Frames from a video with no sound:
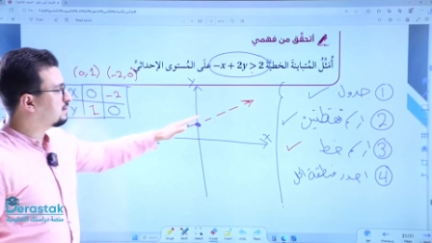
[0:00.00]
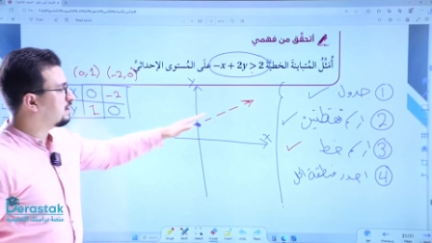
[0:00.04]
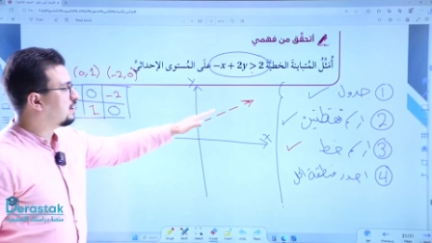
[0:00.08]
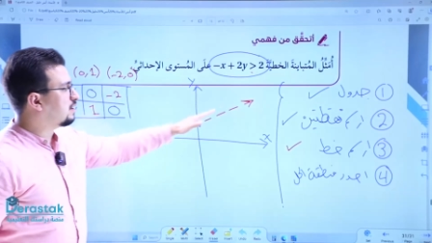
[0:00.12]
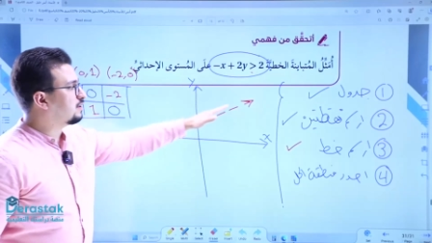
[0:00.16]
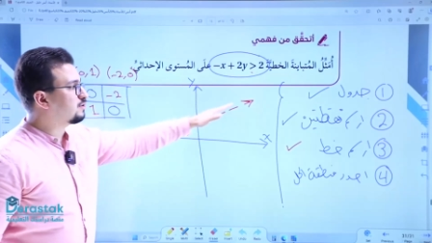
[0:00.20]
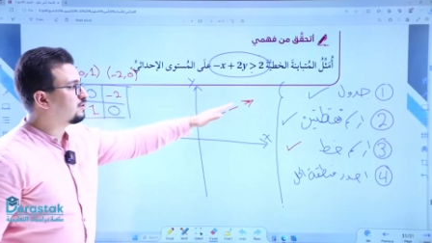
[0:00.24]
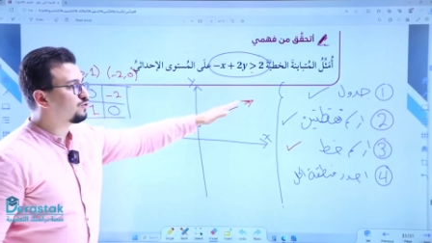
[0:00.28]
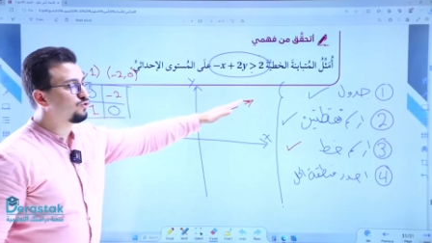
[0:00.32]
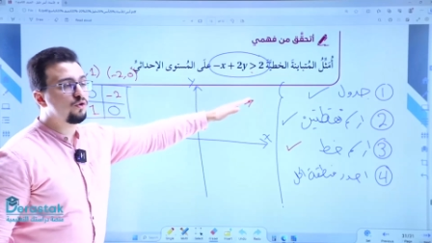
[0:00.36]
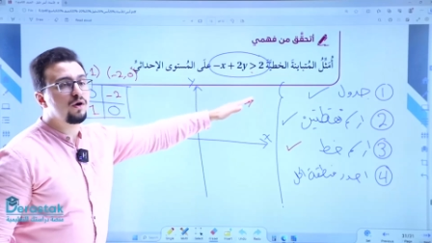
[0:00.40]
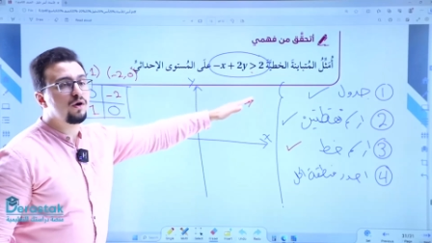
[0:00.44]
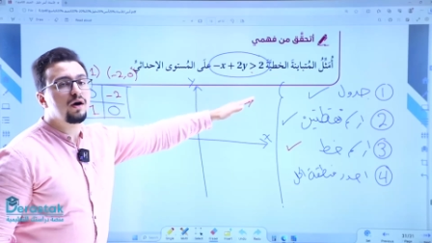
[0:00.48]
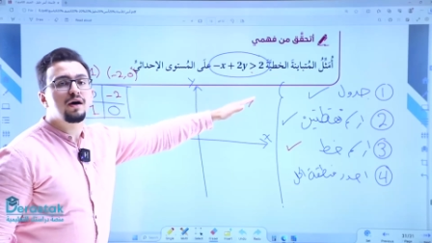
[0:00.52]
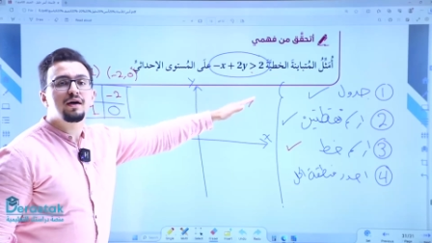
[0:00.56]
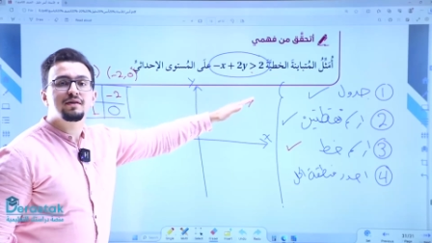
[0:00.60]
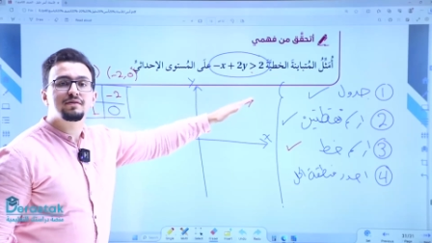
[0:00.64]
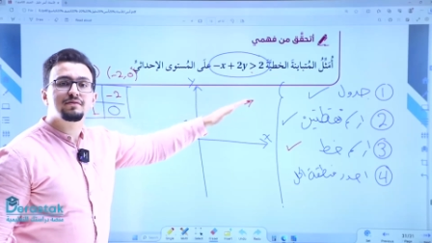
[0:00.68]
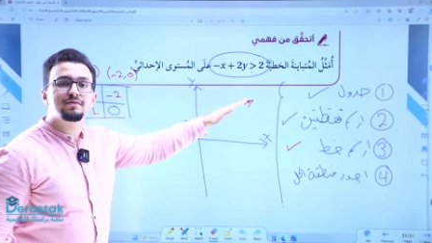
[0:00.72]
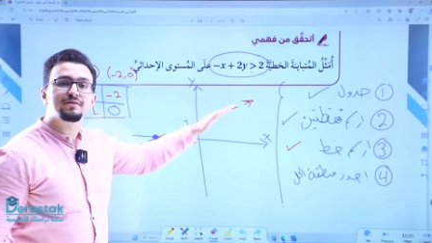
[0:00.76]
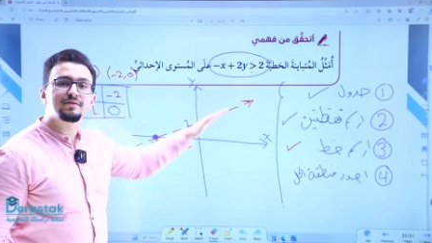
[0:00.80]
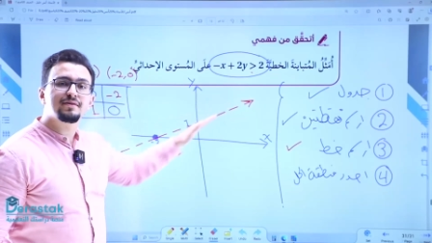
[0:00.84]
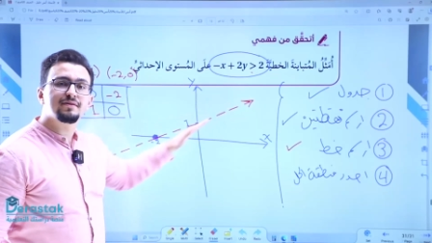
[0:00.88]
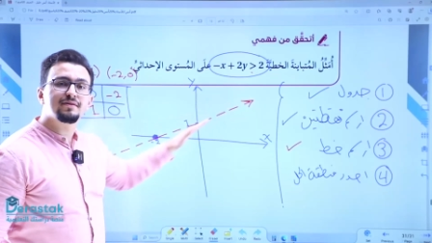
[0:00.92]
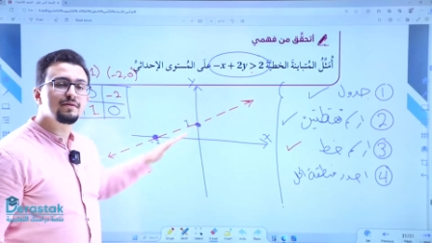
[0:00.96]

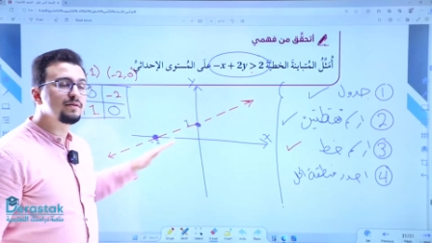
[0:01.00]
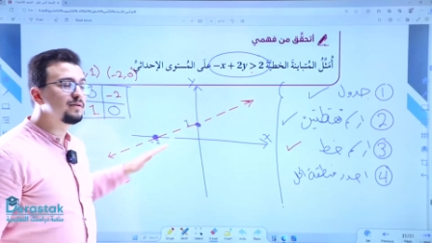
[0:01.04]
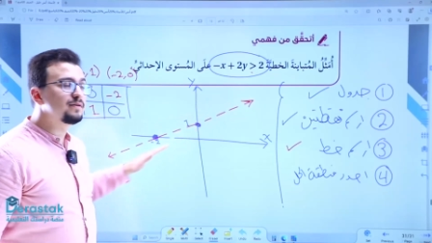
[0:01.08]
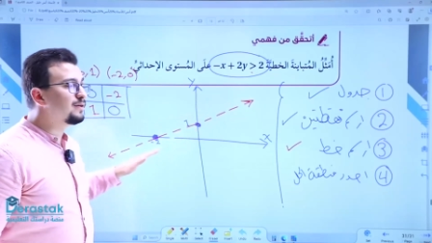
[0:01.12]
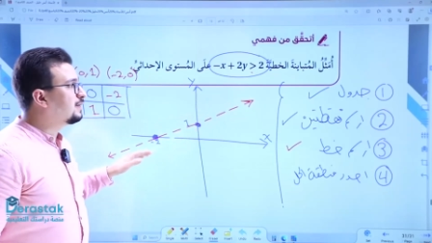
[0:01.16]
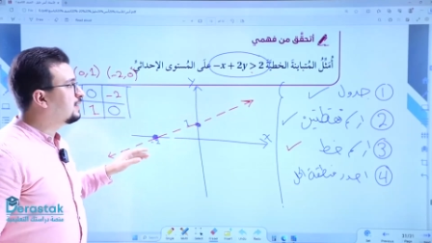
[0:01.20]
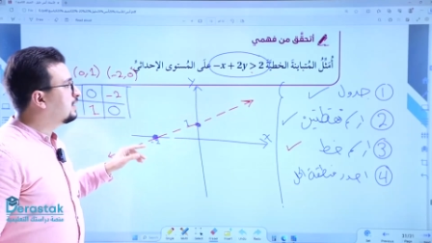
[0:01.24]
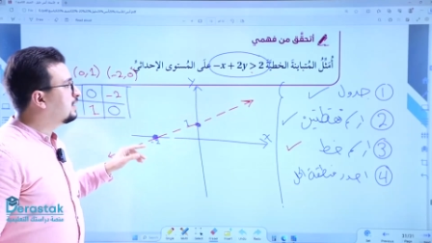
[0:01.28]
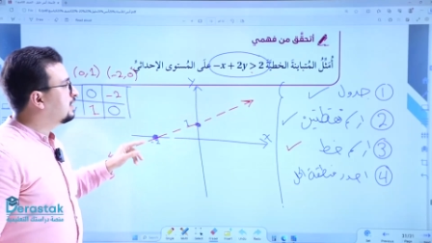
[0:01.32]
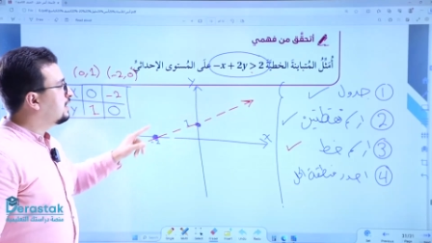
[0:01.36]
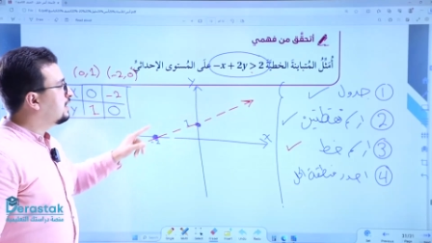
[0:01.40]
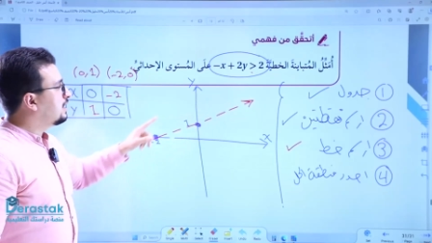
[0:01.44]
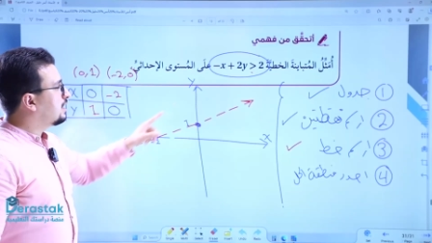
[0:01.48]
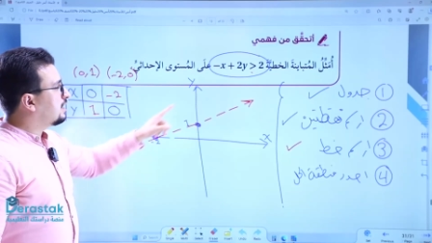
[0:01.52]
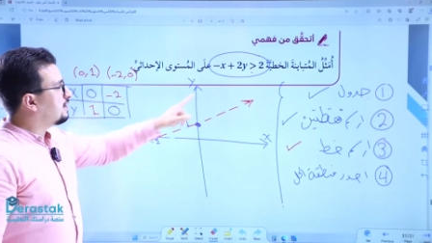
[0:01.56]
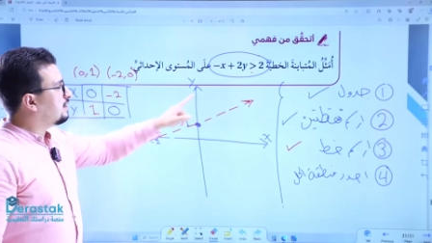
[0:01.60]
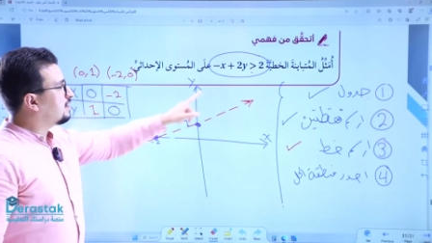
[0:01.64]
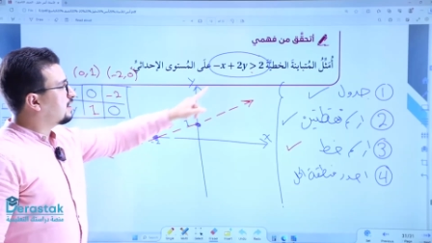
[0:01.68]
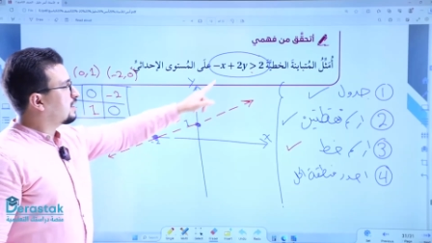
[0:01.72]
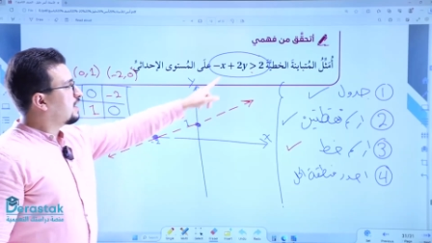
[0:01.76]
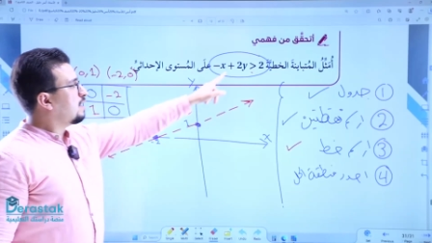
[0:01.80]
تقطعات إذا